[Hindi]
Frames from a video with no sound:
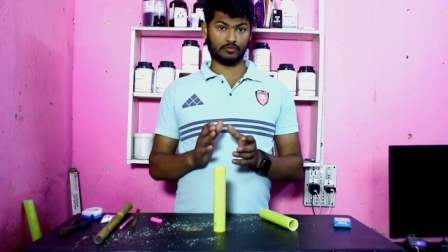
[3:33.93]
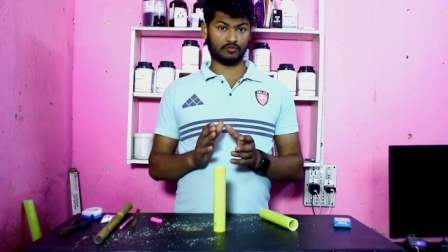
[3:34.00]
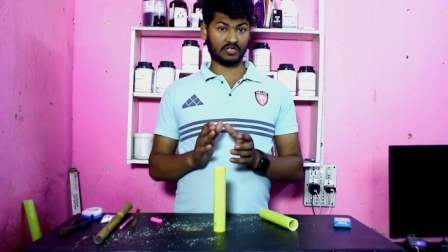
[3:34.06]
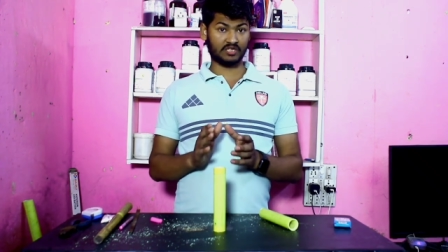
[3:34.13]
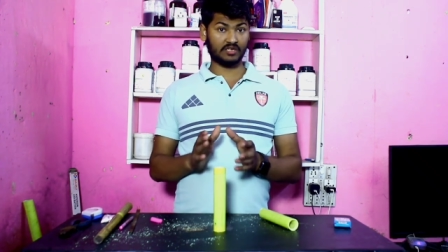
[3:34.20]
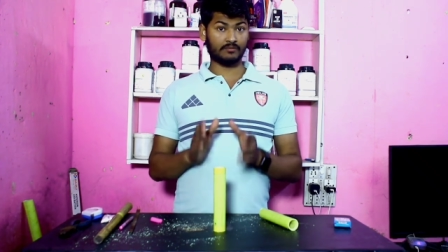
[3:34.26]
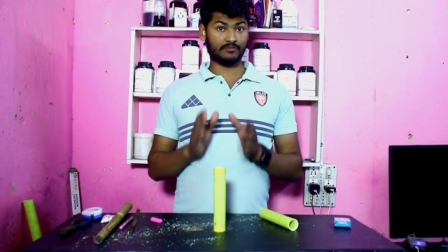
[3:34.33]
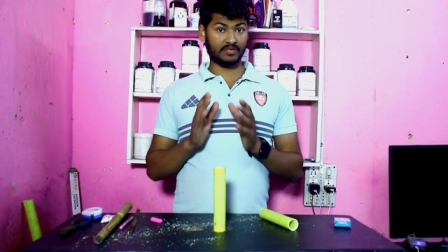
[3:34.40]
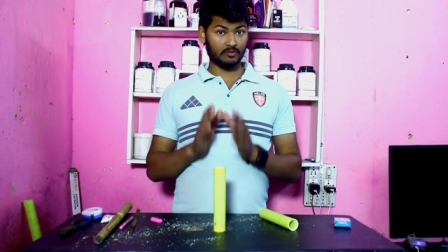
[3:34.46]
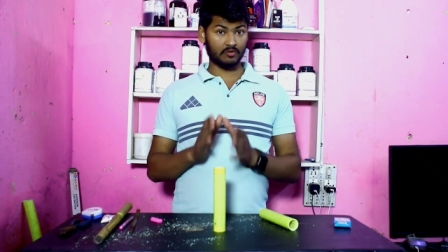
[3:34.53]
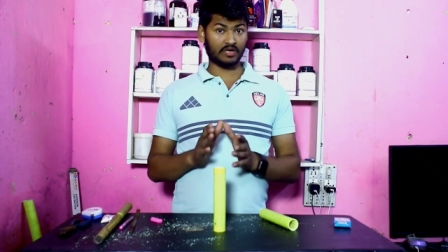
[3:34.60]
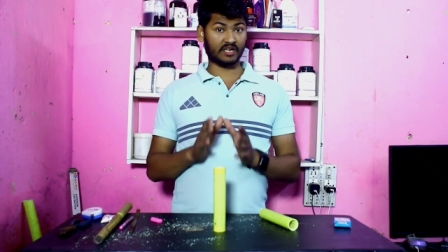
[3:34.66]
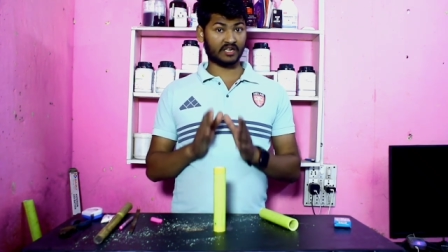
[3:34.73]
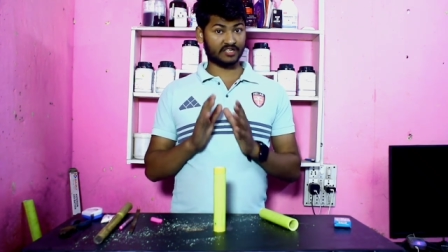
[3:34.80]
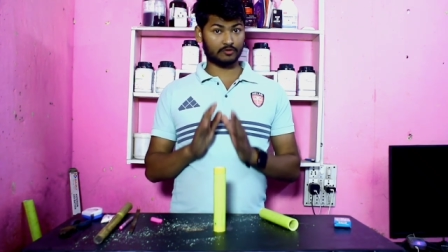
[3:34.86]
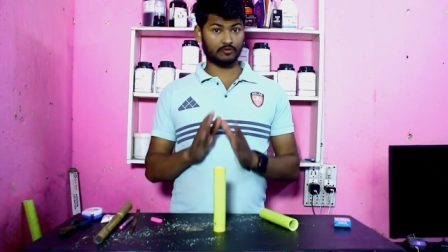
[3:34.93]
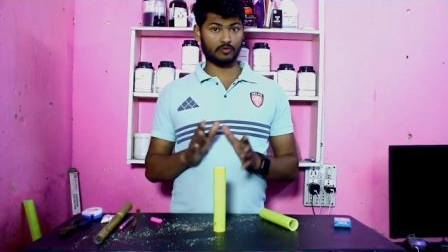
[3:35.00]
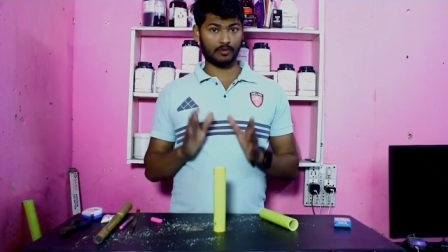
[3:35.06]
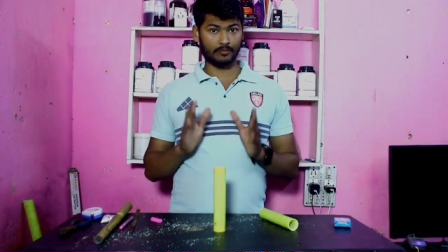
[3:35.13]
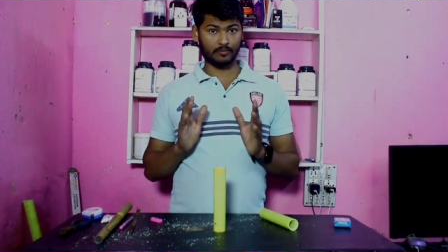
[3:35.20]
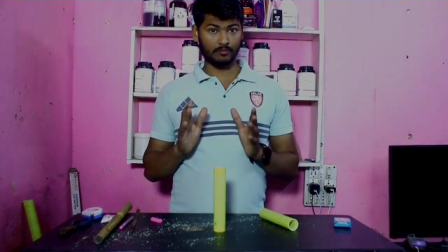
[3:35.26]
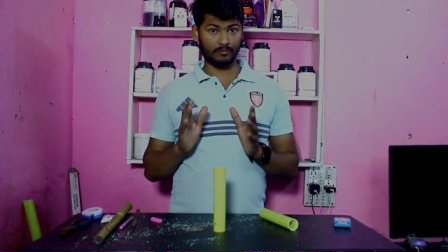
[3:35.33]
तो चलिए फ्यूल का
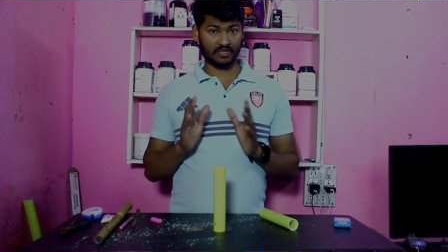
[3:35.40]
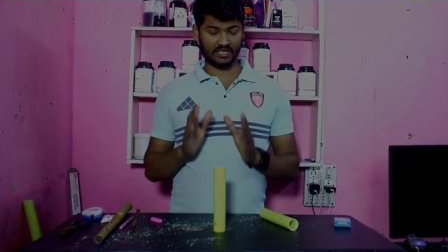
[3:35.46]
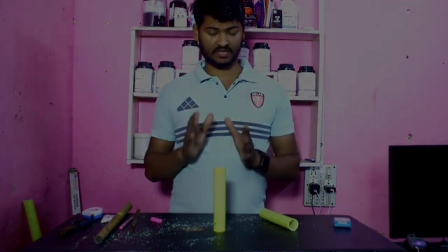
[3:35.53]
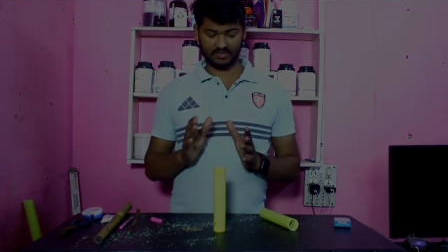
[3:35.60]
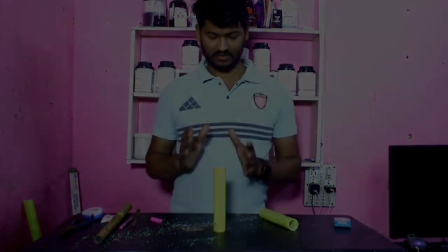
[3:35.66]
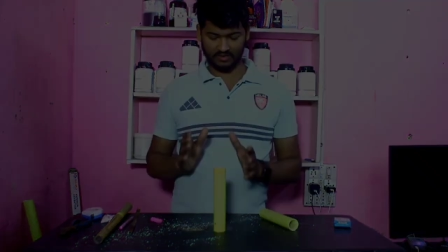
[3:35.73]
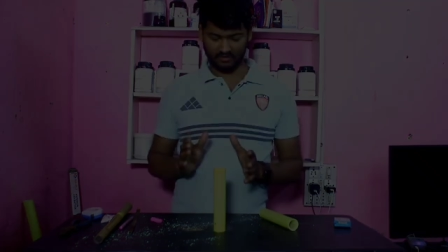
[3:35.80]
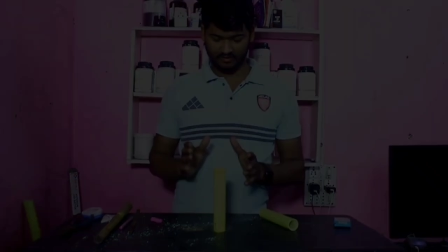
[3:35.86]
रेशियो आपको बताते